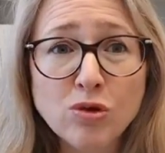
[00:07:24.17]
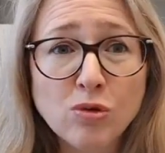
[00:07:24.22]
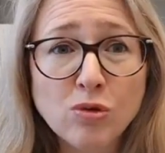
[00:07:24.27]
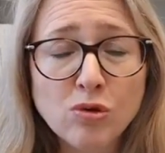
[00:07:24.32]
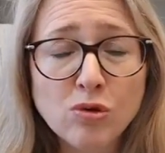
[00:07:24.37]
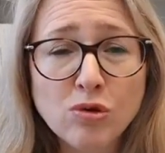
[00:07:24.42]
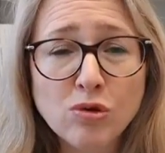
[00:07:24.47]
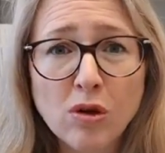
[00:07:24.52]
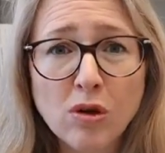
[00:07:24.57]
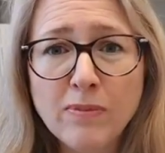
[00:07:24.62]
au lieu
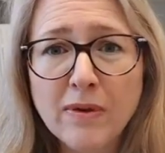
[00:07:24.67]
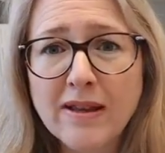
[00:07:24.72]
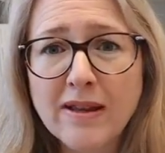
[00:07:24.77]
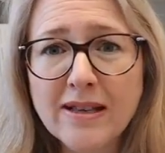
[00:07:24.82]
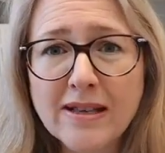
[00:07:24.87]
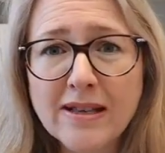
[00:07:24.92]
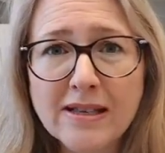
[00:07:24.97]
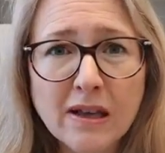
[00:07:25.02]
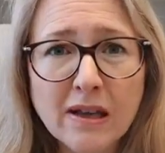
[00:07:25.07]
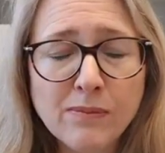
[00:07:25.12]
de le payer
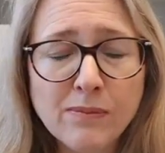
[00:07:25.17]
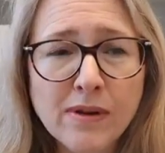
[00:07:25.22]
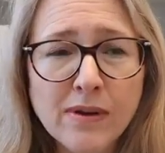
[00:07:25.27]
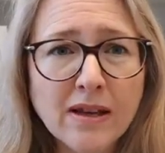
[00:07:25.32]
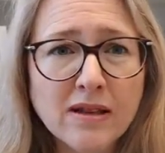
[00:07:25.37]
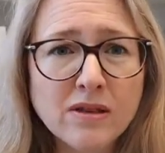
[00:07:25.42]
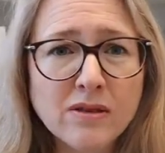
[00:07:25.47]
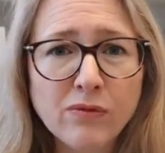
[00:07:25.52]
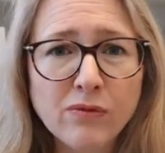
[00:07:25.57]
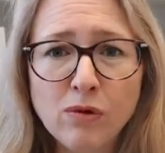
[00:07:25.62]

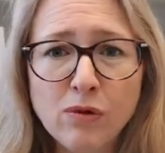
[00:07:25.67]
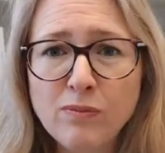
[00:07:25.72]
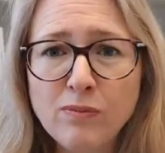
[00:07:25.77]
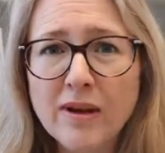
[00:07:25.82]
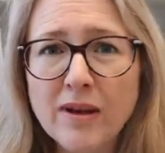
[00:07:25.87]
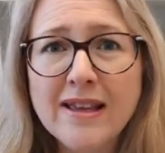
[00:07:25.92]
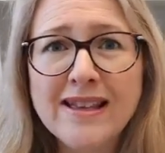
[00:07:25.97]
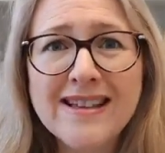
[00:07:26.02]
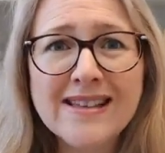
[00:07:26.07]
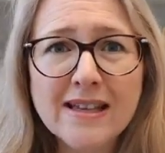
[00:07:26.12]
100$, ils vont le
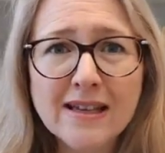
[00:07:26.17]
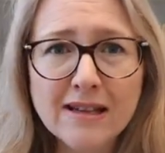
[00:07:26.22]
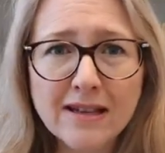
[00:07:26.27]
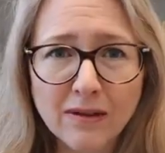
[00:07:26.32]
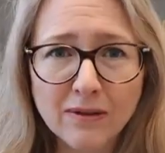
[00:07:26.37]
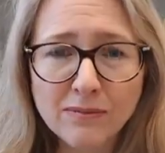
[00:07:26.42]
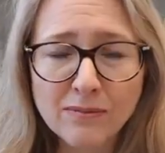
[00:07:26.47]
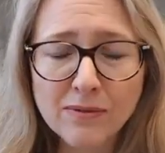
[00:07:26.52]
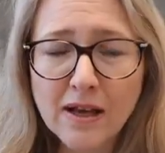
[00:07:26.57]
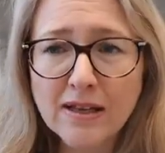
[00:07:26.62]
payer
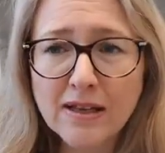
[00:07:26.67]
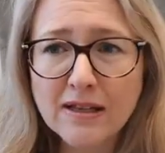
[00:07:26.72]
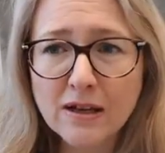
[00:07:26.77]
50$.